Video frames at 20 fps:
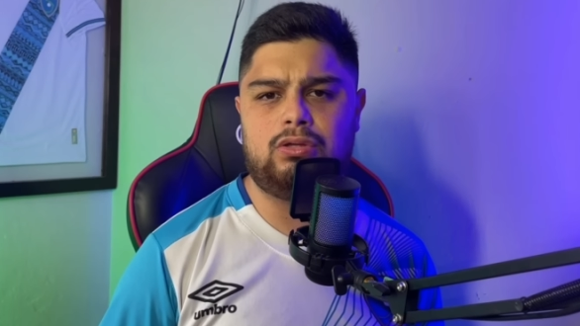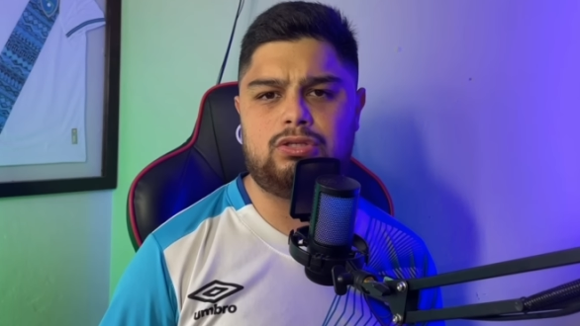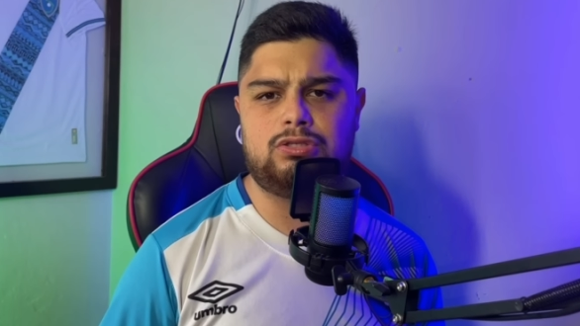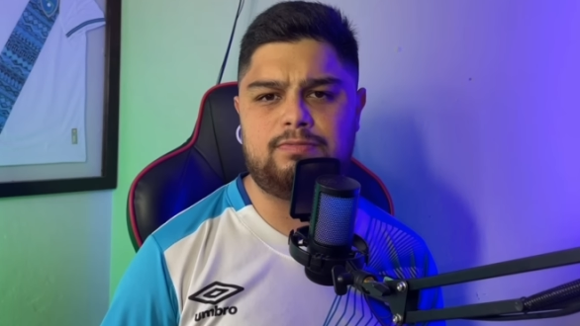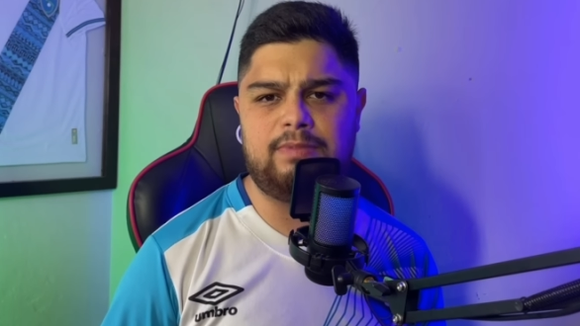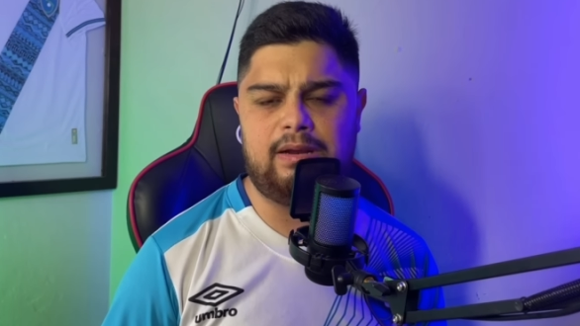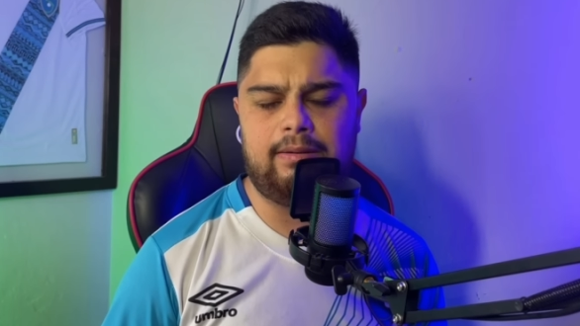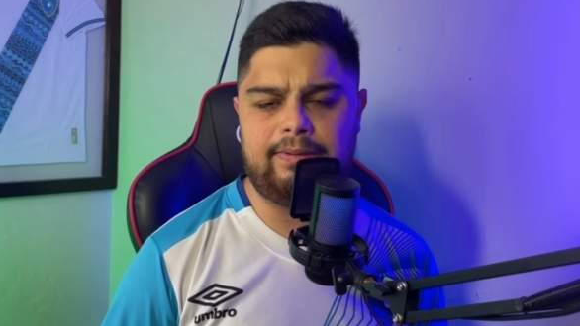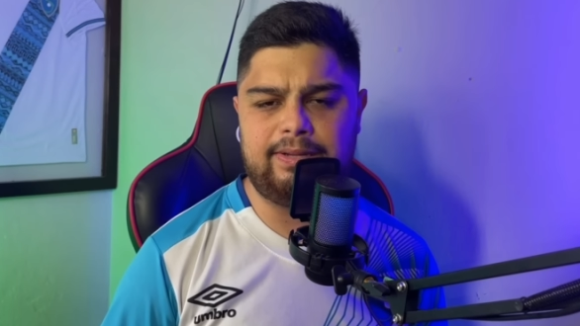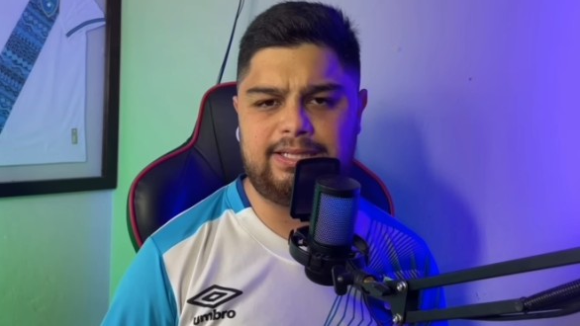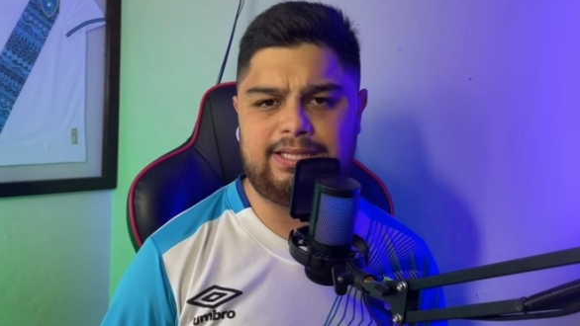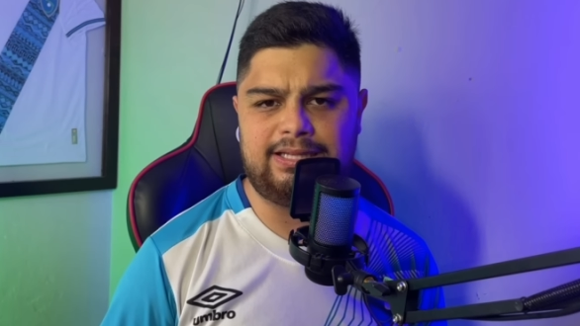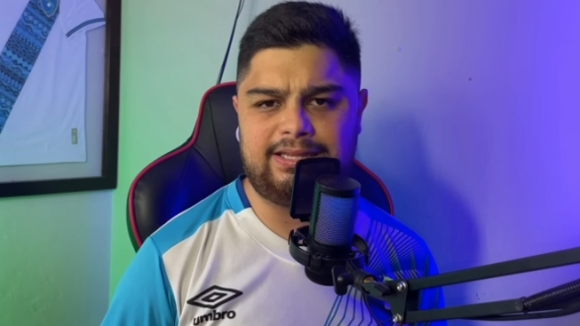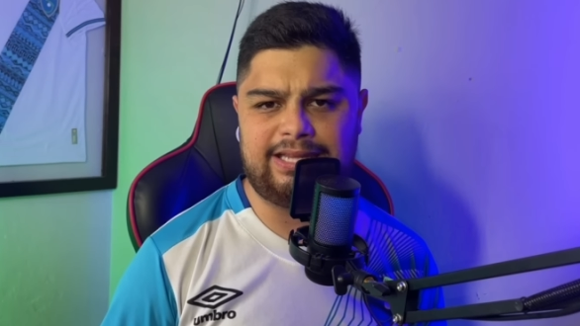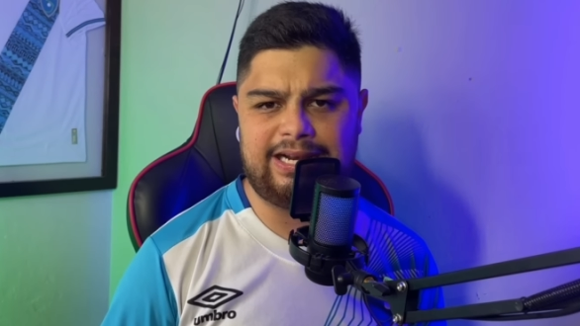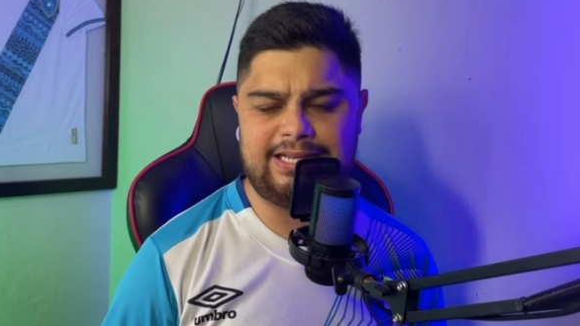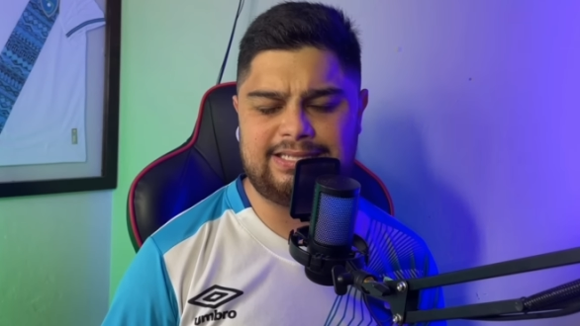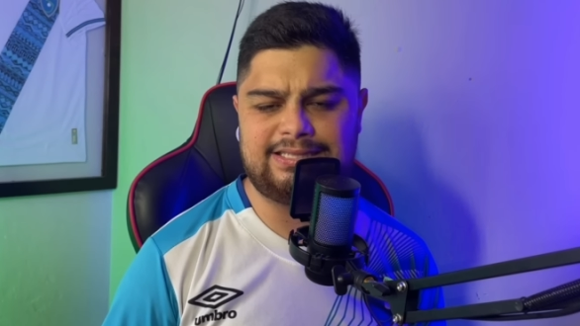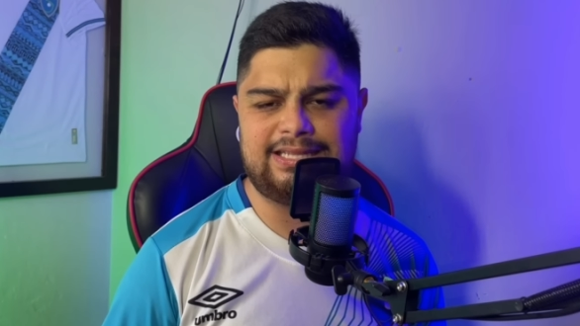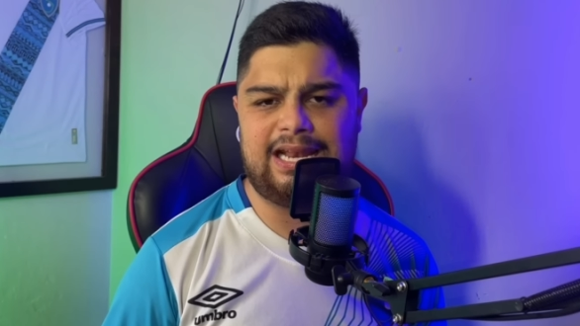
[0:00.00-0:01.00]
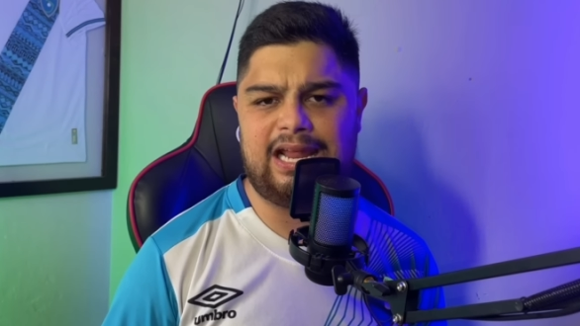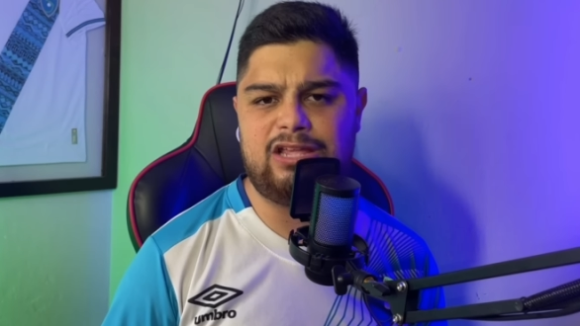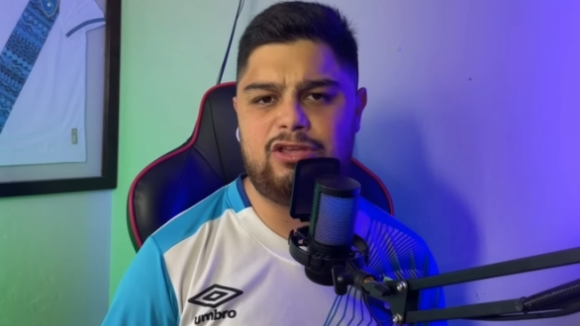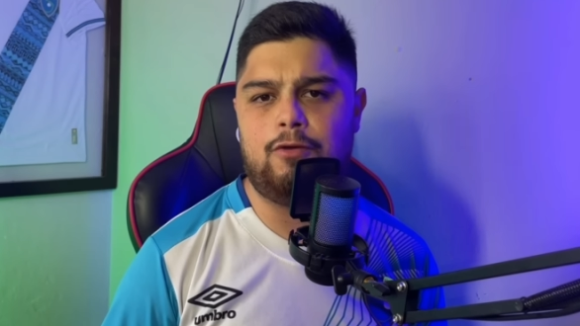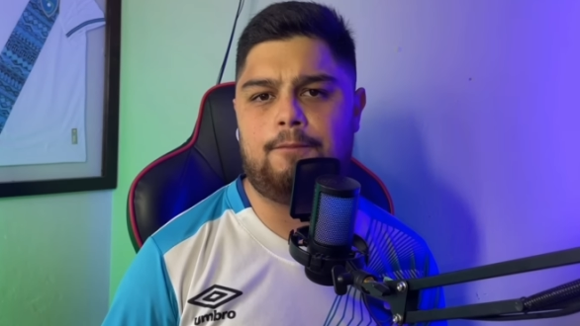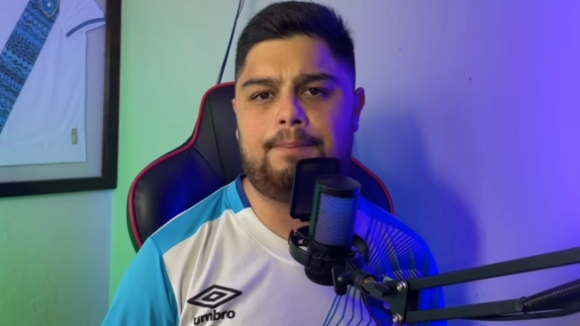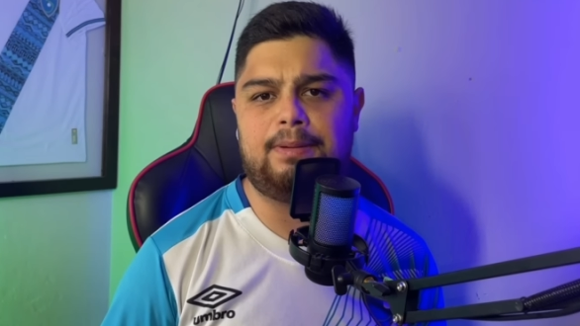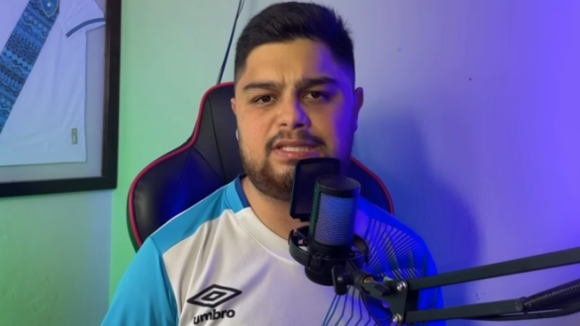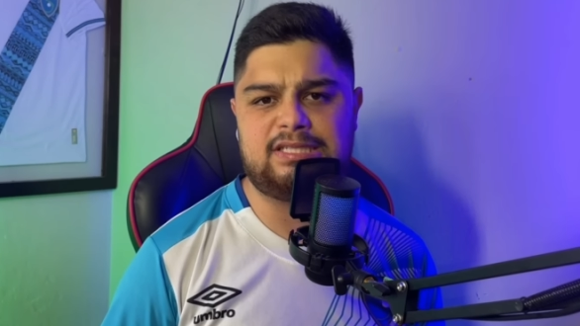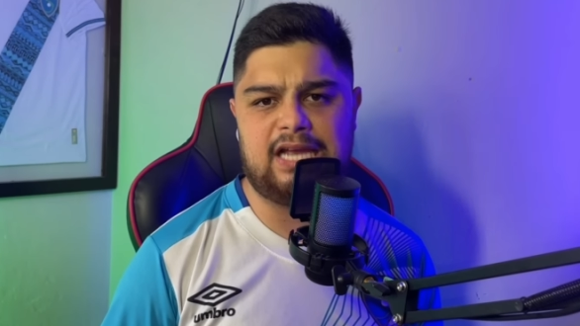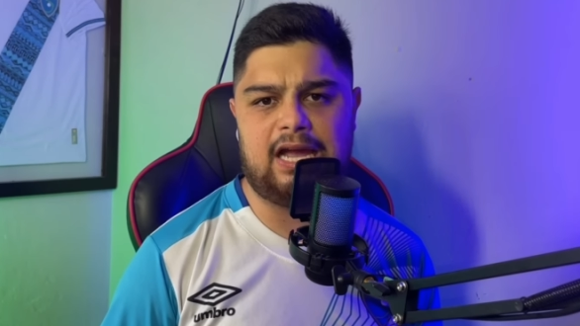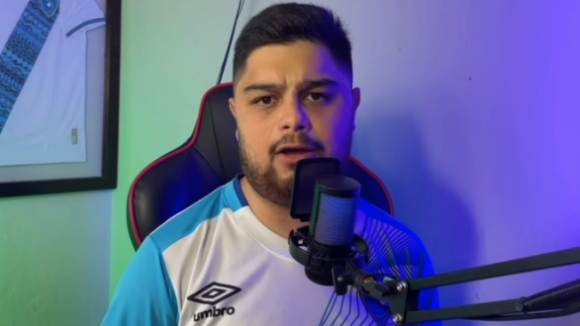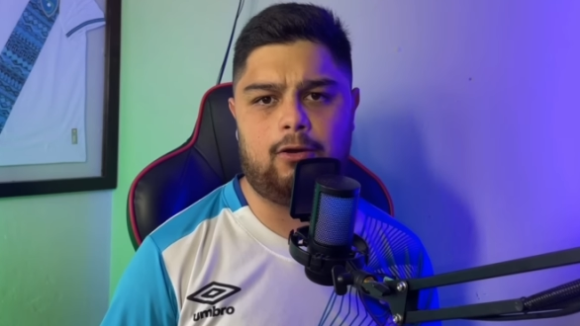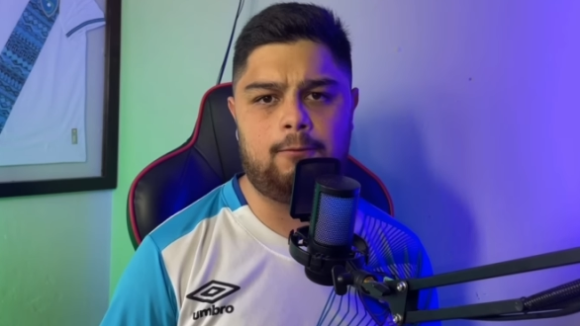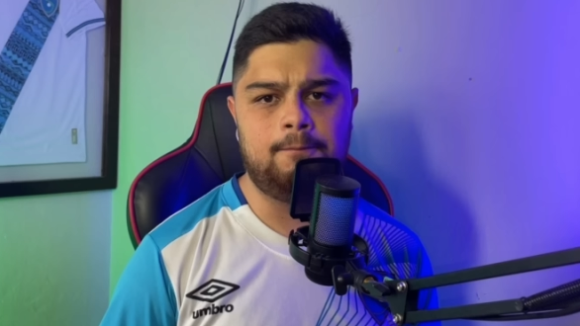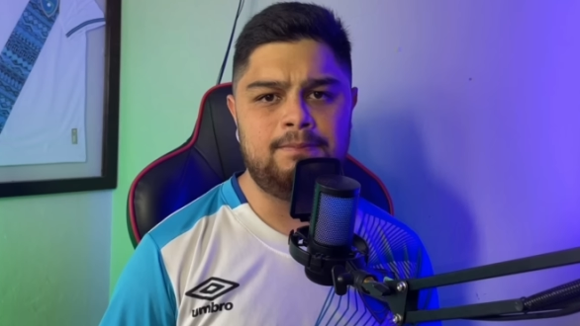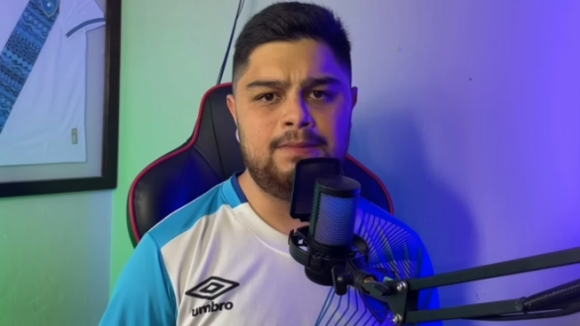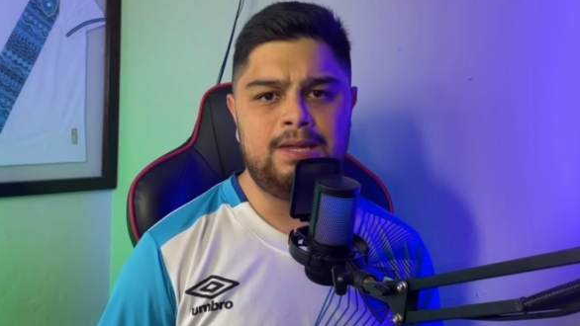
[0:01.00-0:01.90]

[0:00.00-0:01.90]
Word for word: 2023, del año pasado.